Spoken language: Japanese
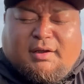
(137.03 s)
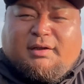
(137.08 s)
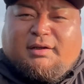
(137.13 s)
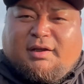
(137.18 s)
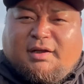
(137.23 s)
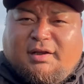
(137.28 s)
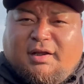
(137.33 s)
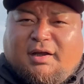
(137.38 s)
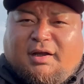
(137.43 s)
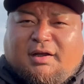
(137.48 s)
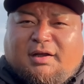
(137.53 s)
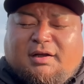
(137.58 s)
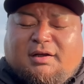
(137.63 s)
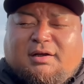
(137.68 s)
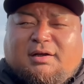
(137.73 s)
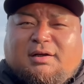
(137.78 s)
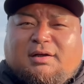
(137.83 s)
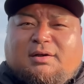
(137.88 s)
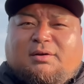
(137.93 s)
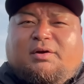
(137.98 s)
ただ、
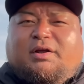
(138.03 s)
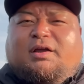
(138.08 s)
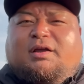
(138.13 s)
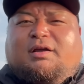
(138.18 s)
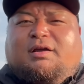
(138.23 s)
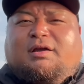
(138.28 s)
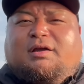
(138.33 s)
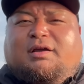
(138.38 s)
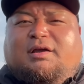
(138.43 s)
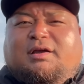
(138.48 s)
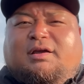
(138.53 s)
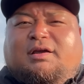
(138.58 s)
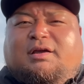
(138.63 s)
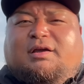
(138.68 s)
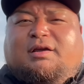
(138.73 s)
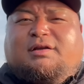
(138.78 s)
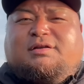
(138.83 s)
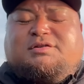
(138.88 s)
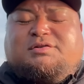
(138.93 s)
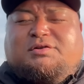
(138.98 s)
こ
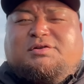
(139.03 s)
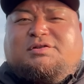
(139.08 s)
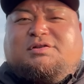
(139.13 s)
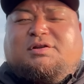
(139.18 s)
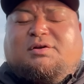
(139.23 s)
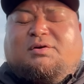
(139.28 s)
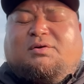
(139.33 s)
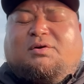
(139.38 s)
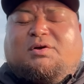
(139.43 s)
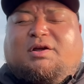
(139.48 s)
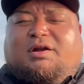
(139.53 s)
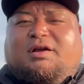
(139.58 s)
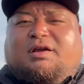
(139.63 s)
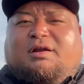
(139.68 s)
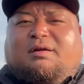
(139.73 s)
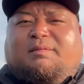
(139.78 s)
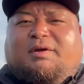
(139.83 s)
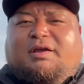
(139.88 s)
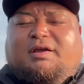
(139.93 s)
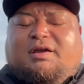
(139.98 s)
れ、注意しておかな
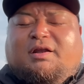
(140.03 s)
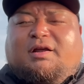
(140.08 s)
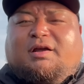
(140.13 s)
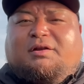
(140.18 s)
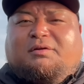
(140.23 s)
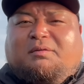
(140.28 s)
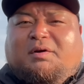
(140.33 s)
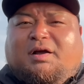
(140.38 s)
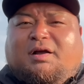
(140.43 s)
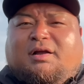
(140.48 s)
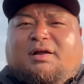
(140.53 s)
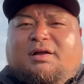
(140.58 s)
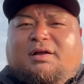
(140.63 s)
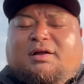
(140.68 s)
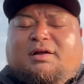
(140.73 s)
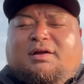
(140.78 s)
ければいけないのは、